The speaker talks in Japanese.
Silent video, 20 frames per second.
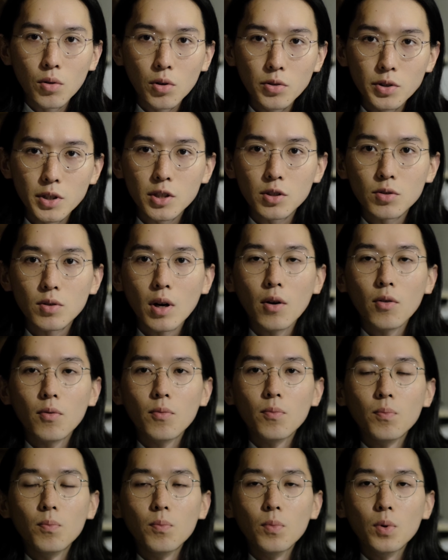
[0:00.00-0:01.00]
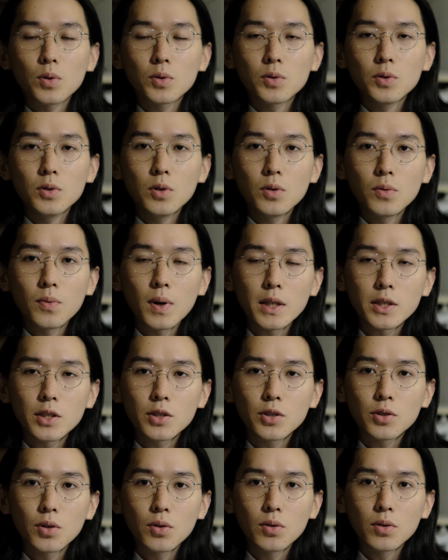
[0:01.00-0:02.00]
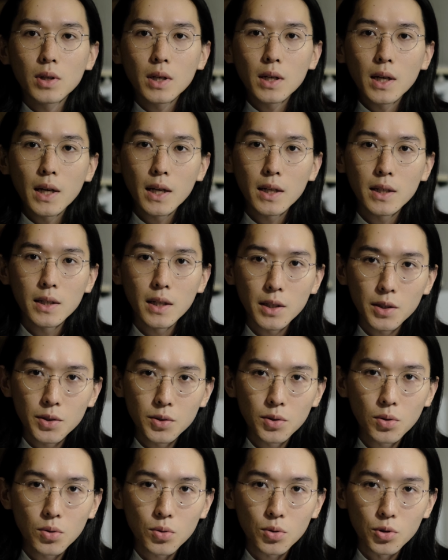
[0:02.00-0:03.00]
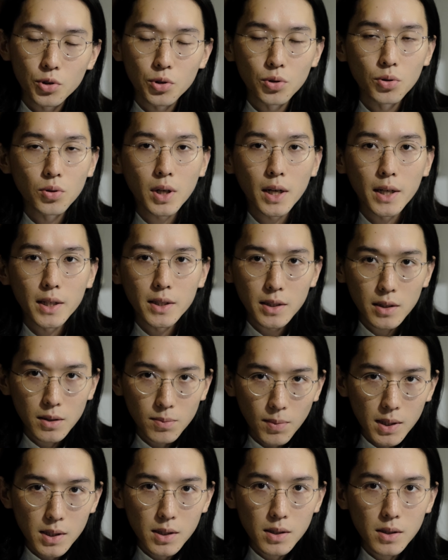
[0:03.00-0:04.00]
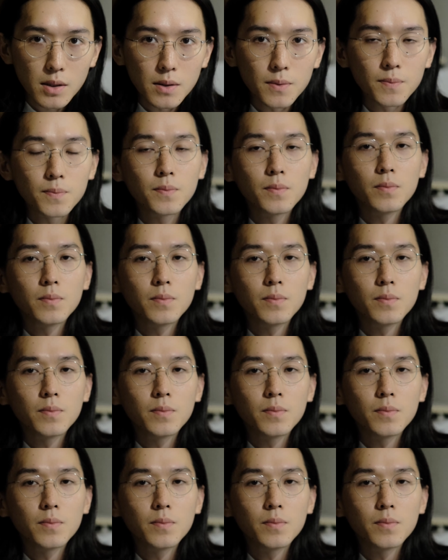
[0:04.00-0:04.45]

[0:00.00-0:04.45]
本日は僕のファッション遍歴をご紹介します。